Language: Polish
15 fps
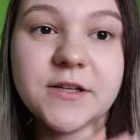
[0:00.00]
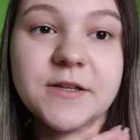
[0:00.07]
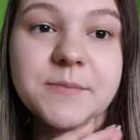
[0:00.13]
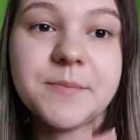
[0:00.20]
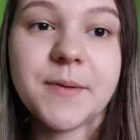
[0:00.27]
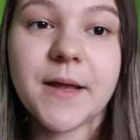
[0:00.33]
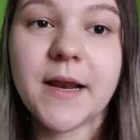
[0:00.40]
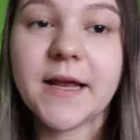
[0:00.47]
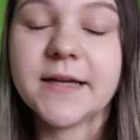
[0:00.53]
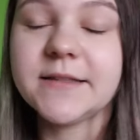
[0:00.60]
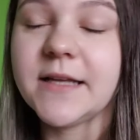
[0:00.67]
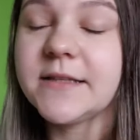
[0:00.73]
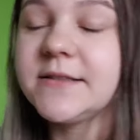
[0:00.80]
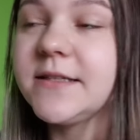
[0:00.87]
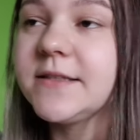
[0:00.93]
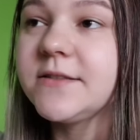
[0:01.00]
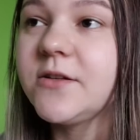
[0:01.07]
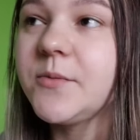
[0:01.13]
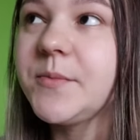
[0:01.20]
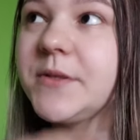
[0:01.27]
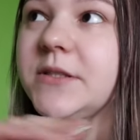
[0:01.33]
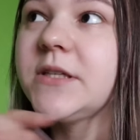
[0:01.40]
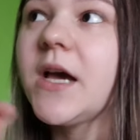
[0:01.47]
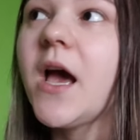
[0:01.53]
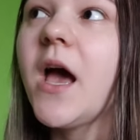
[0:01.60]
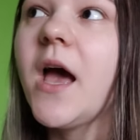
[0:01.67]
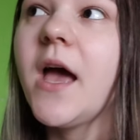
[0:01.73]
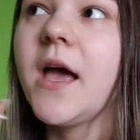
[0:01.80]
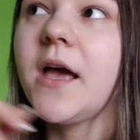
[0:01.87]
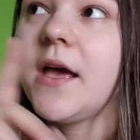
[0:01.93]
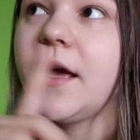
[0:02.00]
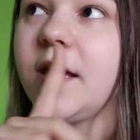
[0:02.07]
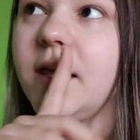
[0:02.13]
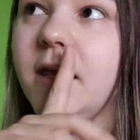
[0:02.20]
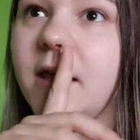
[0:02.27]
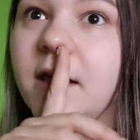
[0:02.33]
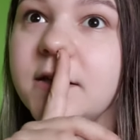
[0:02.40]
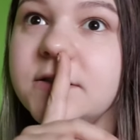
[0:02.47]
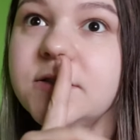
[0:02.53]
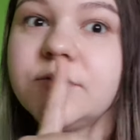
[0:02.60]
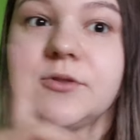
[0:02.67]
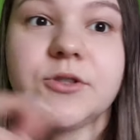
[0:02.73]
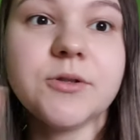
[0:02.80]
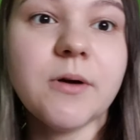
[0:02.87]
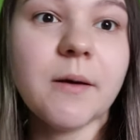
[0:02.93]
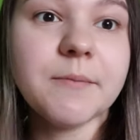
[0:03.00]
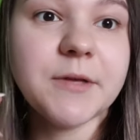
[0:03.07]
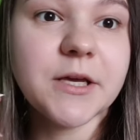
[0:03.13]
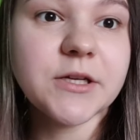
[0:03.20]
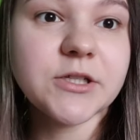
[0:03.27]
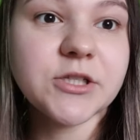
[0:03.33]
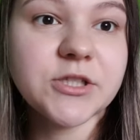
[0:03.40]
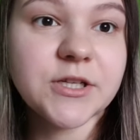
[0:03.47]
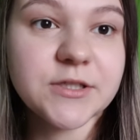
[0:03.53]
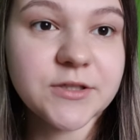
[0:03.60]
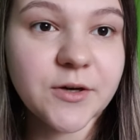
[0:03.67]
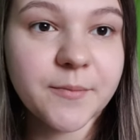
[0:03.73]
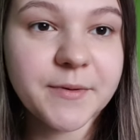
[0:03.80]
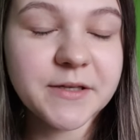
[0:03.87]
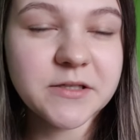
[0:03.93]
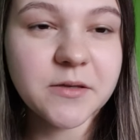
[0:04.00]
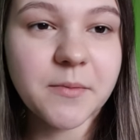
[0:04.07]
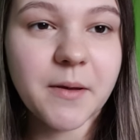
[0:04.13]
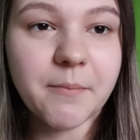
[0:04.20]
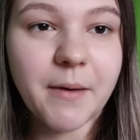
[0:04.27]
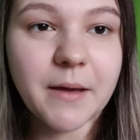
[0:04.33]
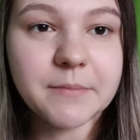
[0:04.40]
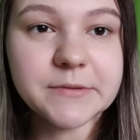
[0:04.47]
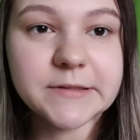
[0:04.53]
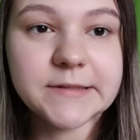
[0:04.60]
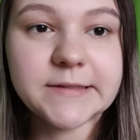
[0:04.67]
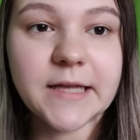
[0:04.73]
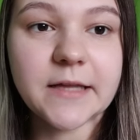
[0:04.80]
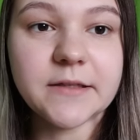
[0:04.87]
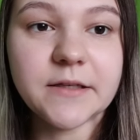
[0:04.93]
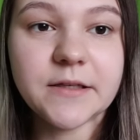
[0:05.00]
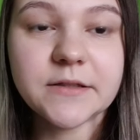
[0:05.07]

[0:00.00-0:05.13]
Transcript: e, pielęgnację zrobić e, i zdążyłam jeszcze zrobić sobie Bible Study.